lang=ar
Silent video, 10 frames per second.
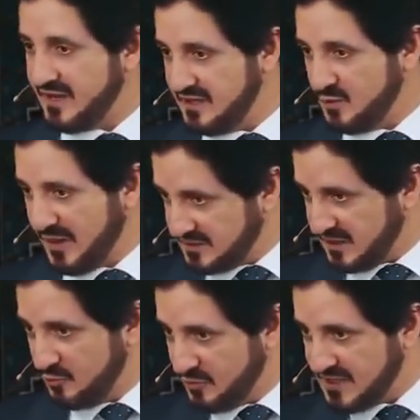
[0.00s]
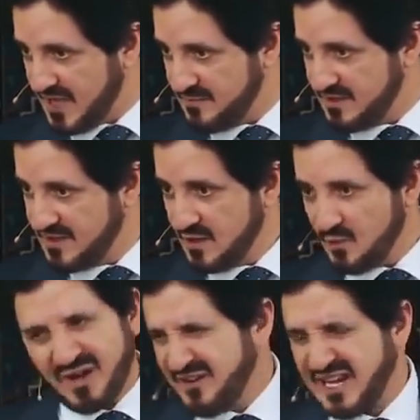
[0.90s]
عليه يمكن ان تقرا الكتاب
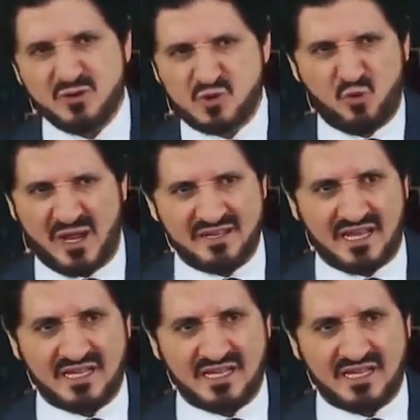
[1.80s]
وعلى فكره انا مشهور يعني